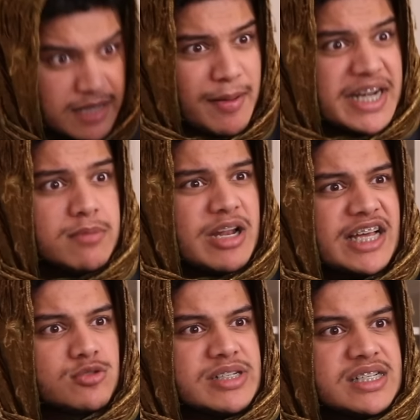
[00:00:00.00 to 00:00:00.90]
पहले नहीं बुलाया
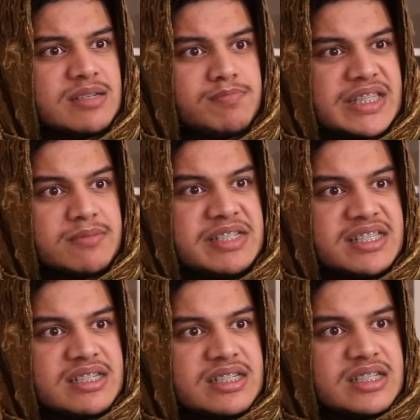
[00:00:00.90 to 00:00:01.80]
तुम्हें बदतमीज
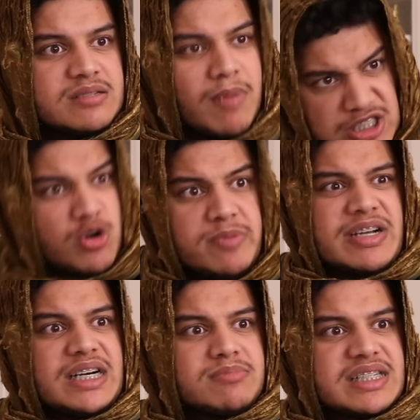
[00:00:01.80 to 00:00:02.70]
मर जाओगी मैं
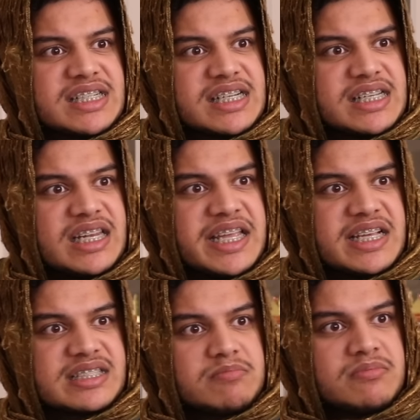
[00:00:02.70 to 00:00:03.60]
काम कर करके लाई
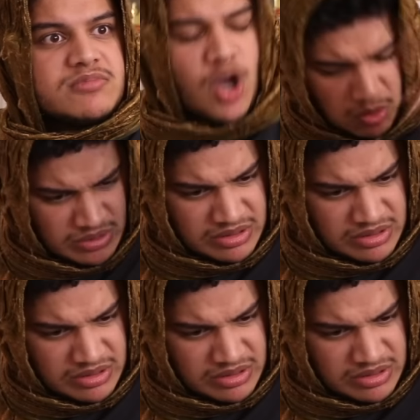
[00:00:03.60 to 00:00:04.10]
कसम जाओ